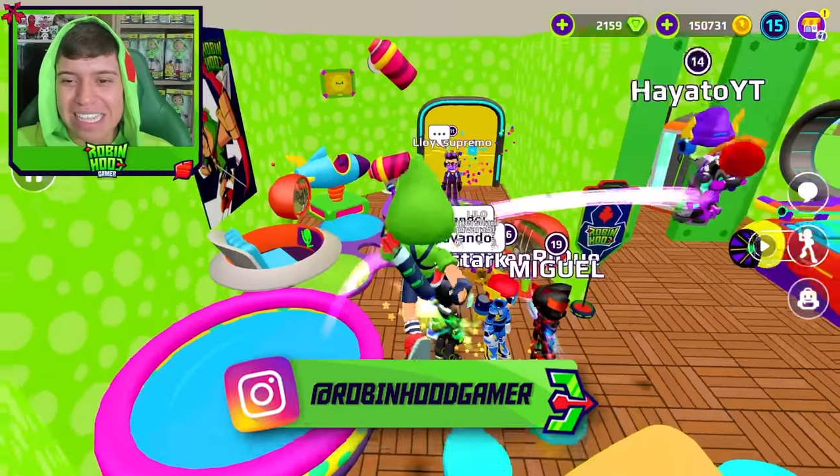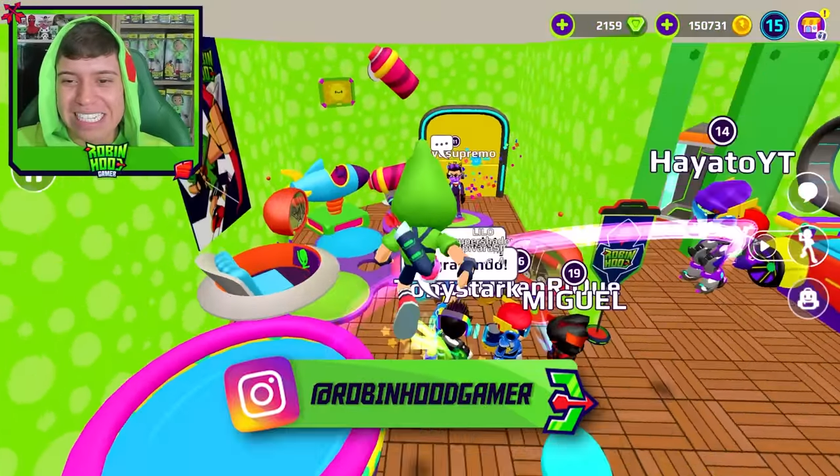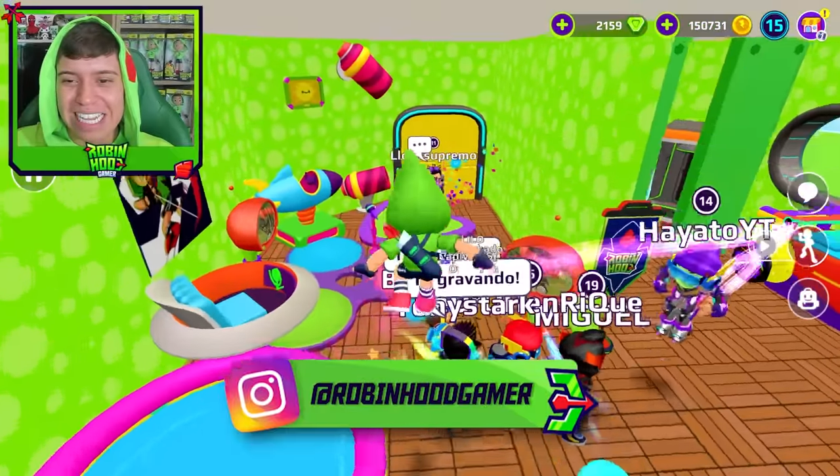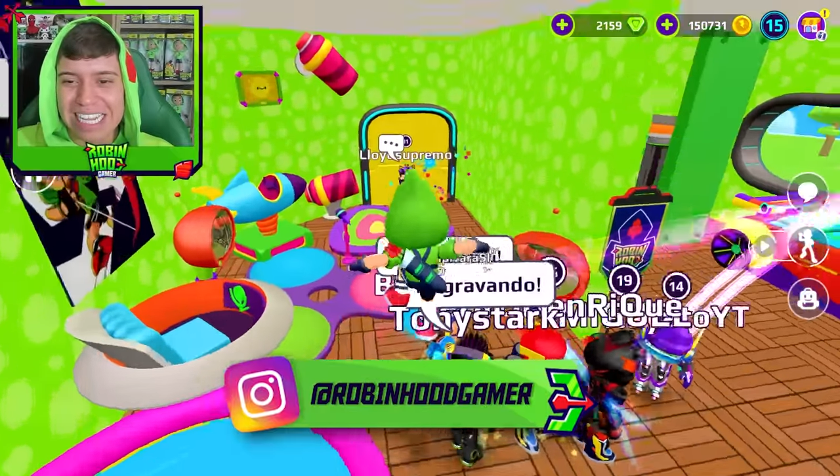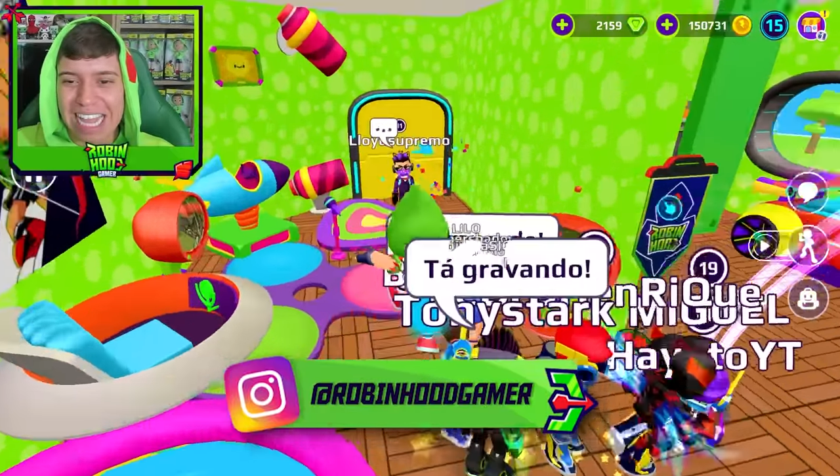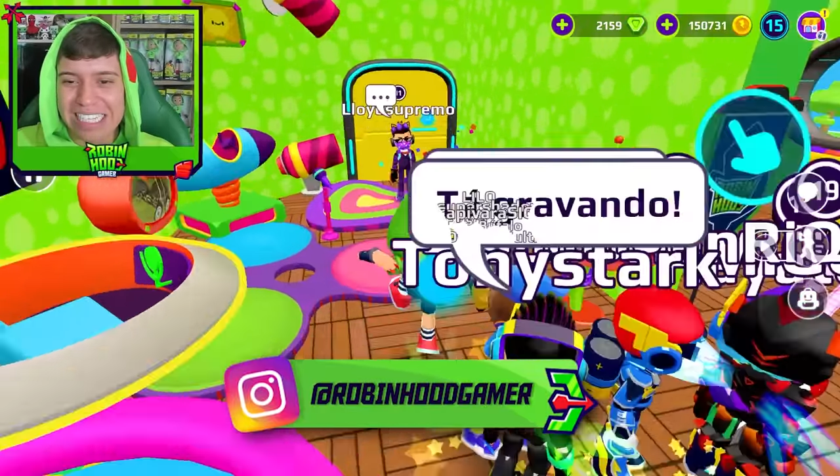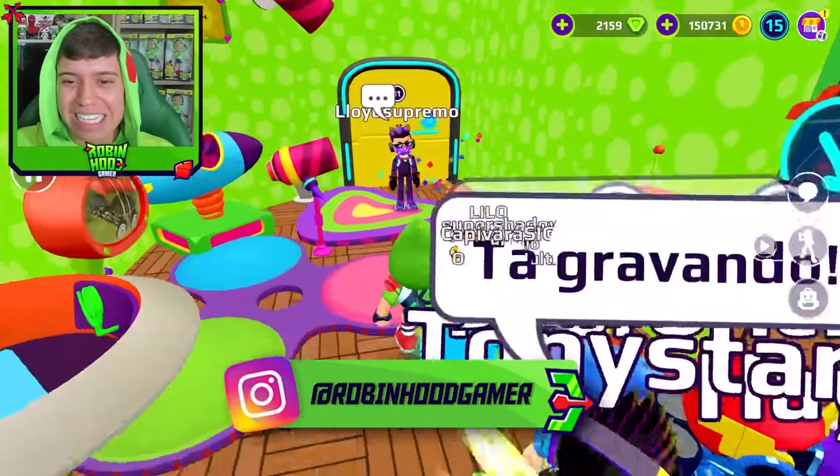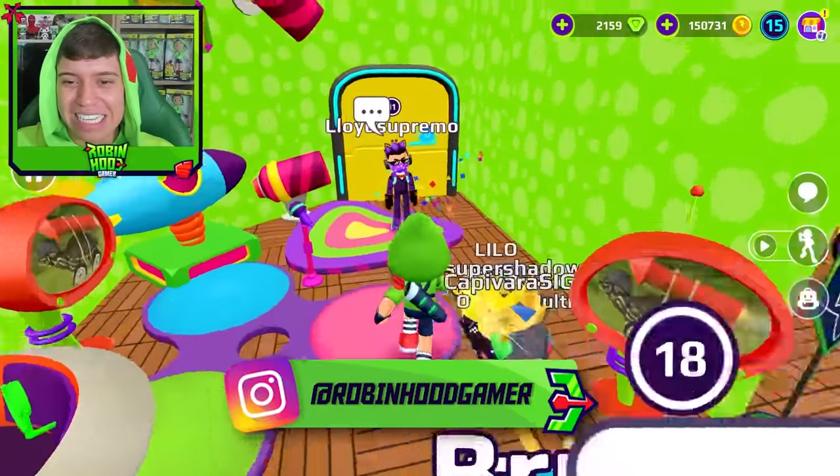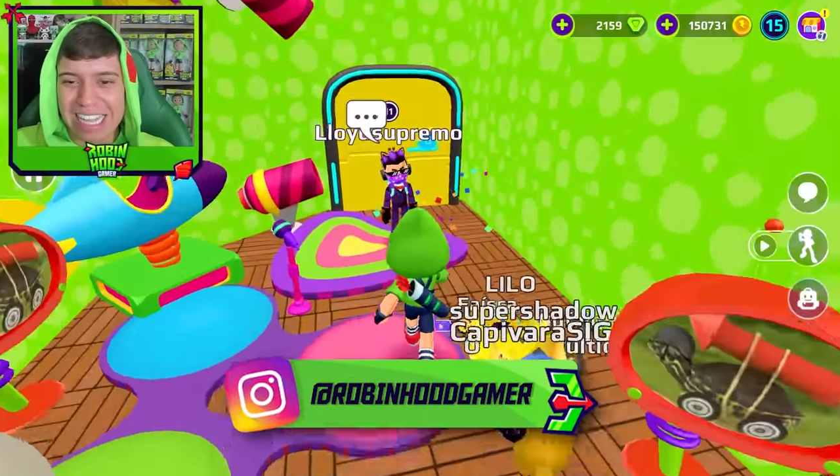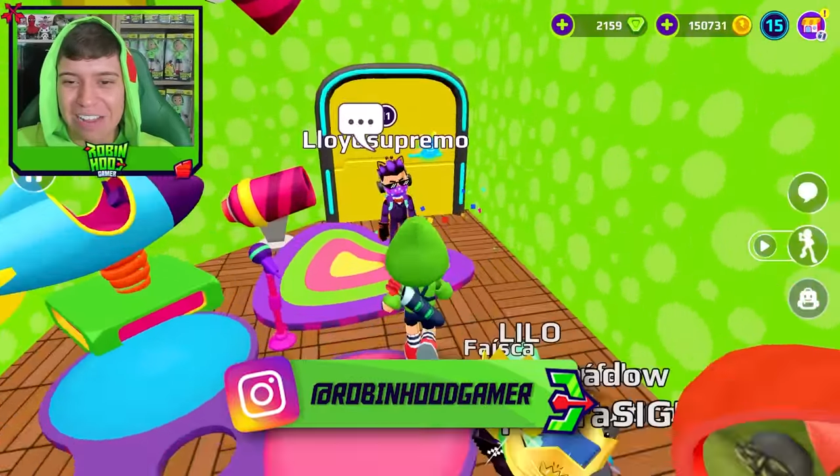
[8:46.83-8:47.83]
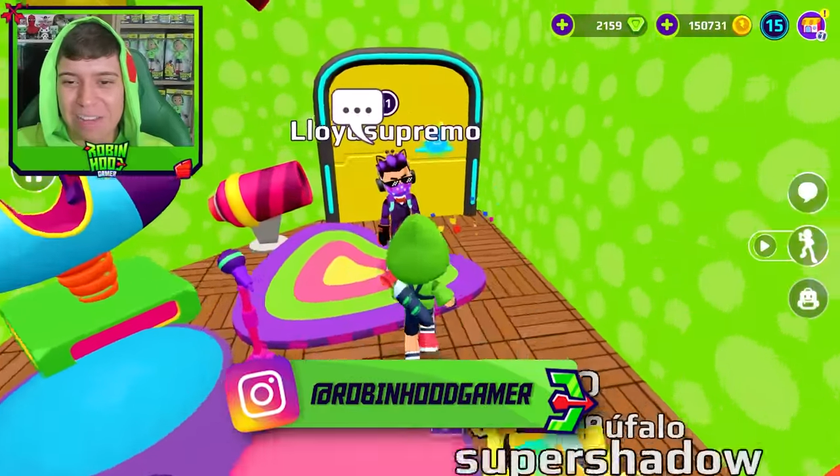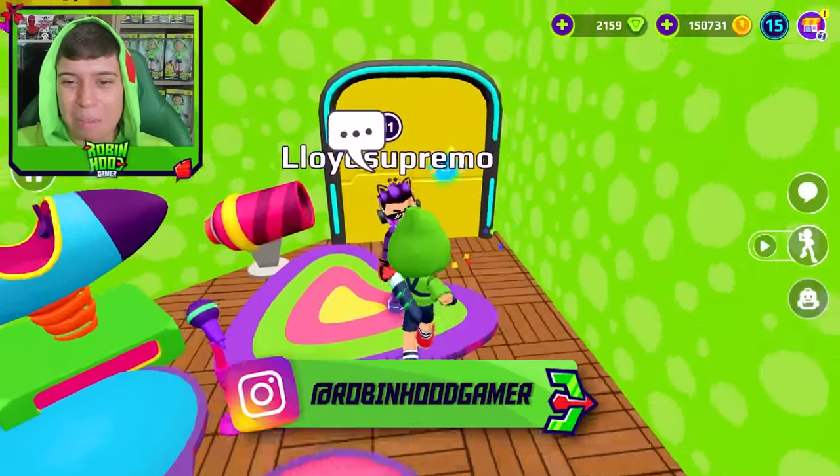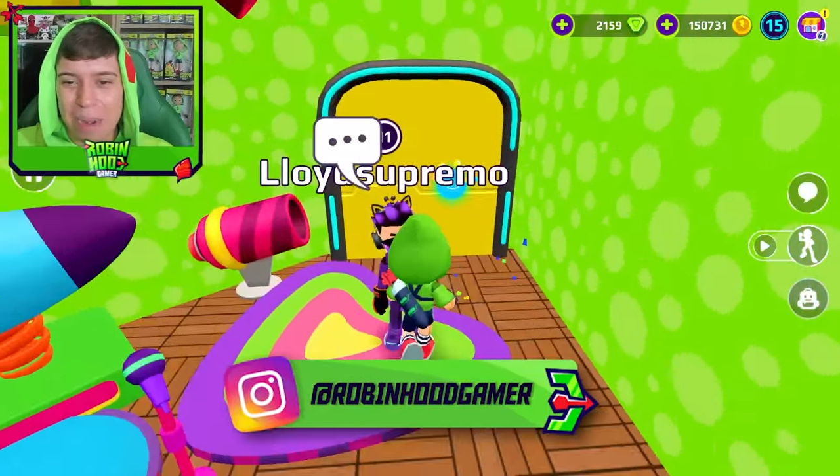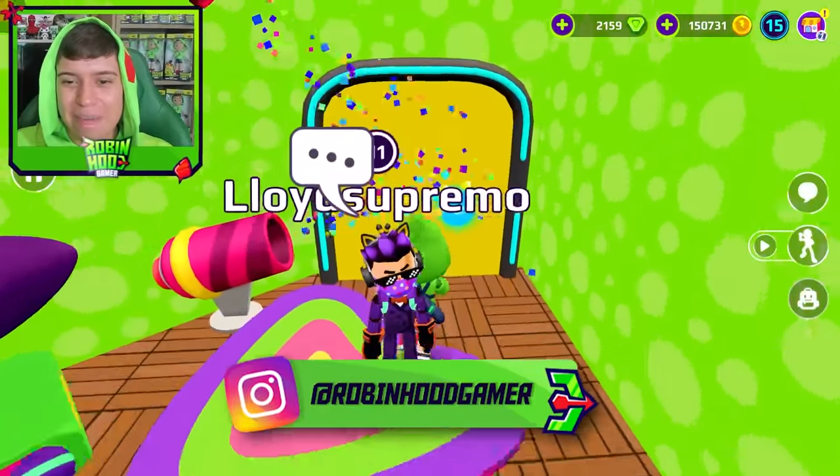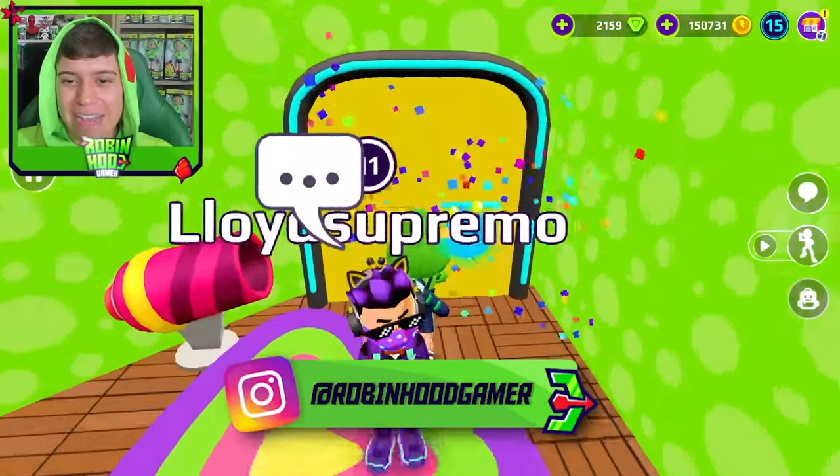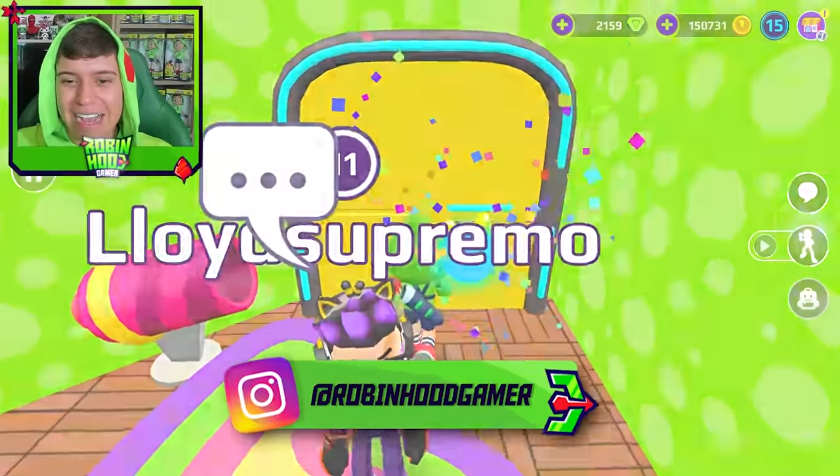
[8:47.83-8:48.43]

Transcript: a cidade inteira vem pra minha